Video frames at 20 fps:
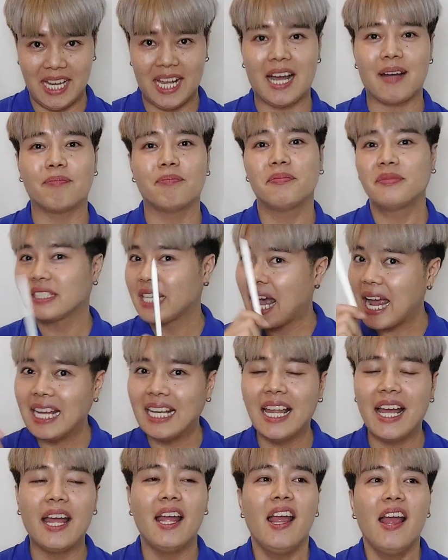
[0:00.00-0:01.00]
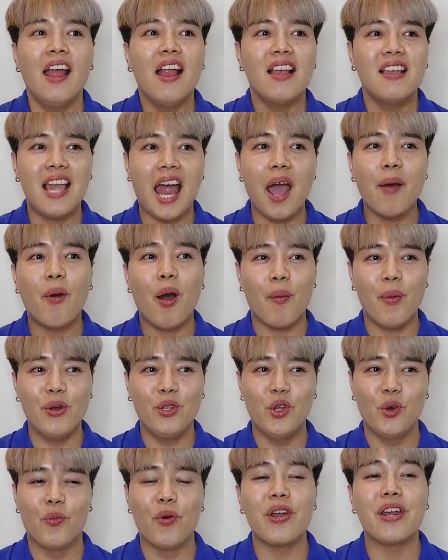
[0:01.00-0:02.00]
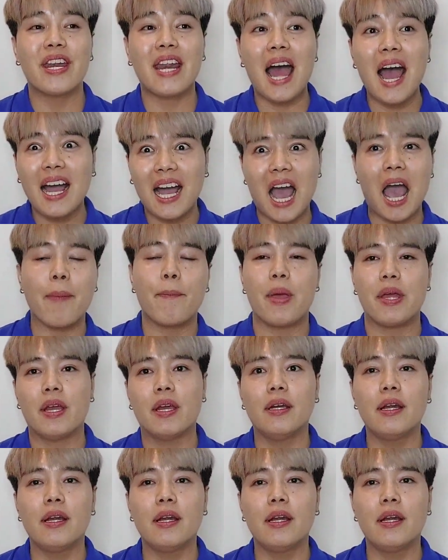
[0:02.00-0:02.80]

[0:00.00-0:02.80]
นี้ใช่เลย และพอมันอยู่บนร่างกายไป